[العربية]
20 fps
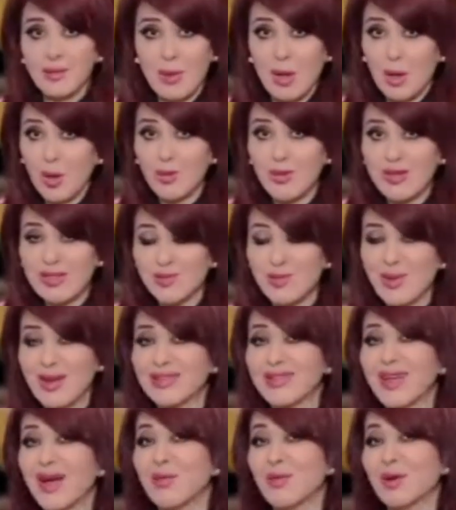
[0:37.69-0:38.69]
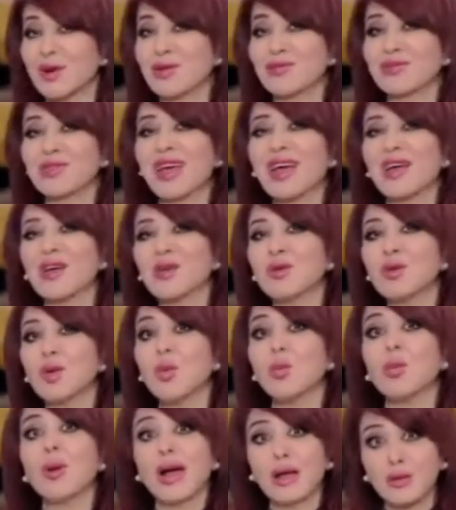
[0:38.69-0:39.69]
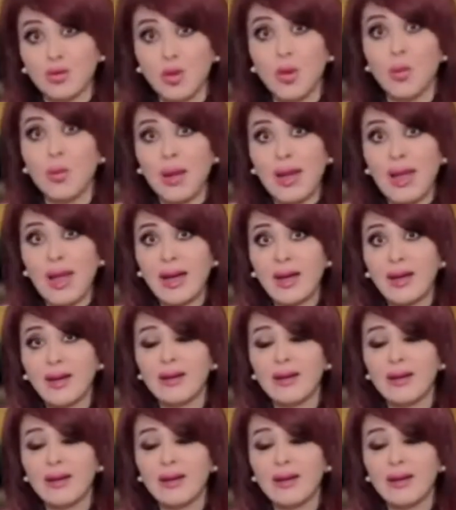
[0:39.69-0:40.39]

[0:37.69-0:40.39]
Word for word: معلومه سمعتها وعرفتها ان هم عندهم مناعه